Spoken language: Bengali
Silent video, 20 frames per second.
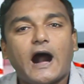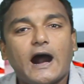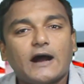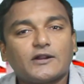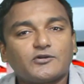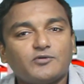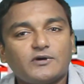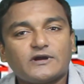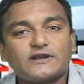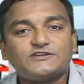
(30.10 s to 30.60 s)

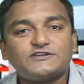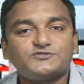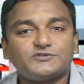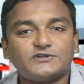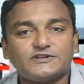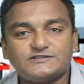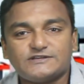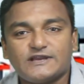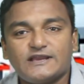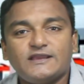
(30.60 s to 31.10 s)
আরও আগে
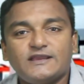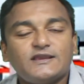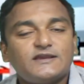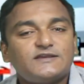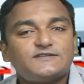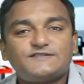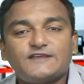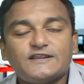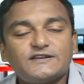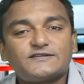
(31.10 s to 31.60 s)
চলে যাই
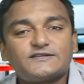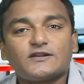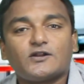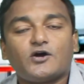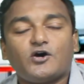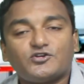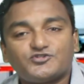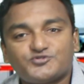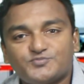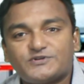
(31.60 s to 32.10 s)
সেন্ট্রাল
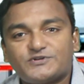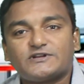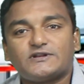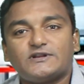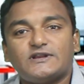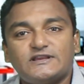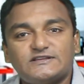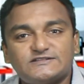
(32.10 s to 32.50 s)
হসপিটালের